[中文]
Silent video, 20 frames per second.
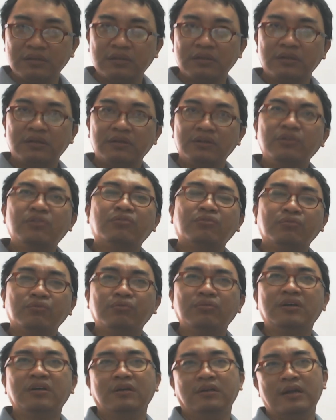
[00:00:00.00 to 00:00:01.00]
又如
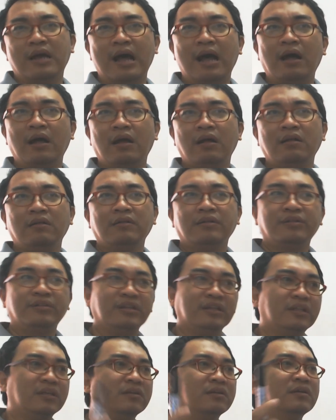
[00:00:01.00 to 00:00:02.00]
何啦？你
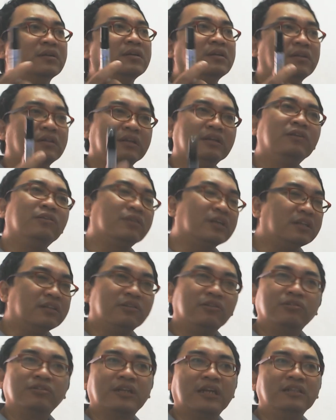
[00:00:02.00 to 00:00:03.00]
的你有人
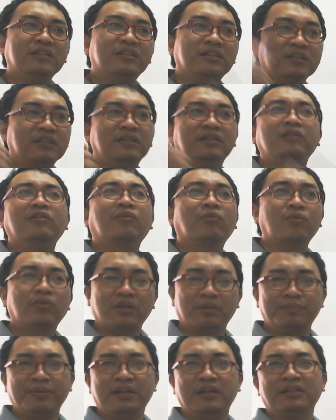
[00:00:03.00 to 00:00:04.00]
中三奇，你有过得
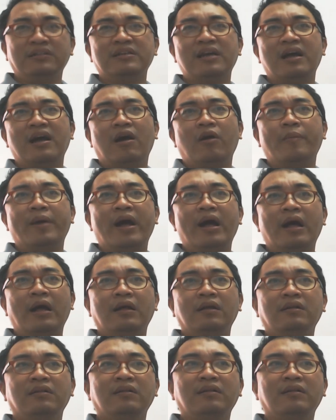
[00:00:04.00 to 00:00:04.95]
比人家好吗？